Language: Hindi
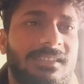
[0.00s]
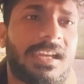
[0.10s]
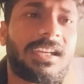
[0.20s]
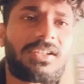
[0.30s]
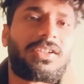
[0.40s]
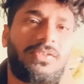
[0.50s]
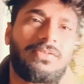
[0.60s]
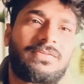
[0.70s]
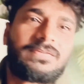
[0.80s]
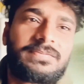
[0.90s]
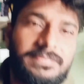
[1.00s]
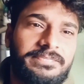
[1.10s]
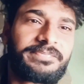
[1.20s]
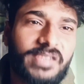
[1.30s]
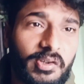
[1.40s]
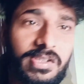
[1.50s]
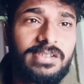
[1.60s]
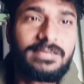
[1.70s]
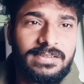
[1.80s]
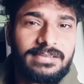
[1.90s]
स्टार्ट कर लो कुछ
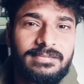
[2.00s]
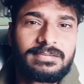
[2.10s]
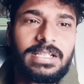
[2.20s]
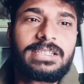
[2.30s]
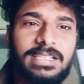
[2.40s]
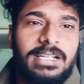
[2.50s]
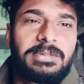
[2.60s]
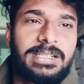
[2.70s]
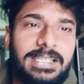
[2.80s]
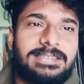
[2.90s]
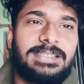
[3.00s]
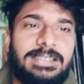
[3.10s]
अच्छा बढ़िया सा